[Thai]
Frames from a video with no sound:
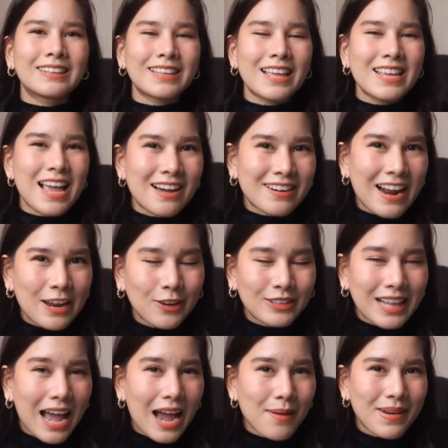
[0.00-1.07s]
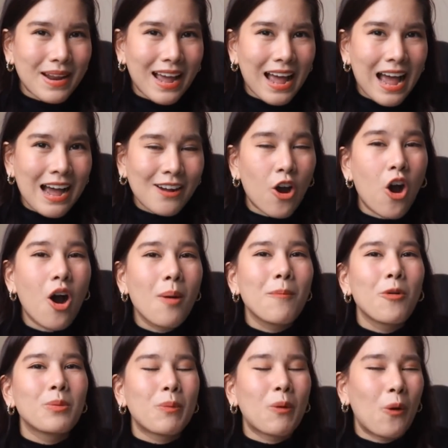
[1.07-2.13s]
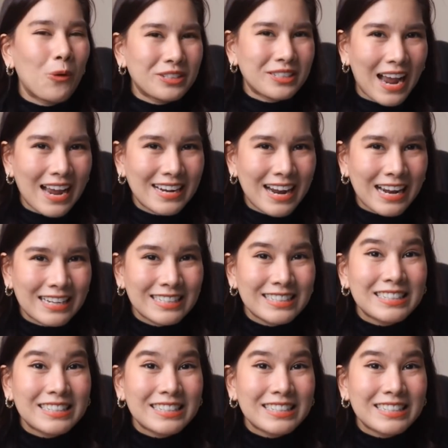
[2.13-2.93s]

แต่อย่างไรก็ตามนะคะคะข้อมูลผู้ใช้นั้น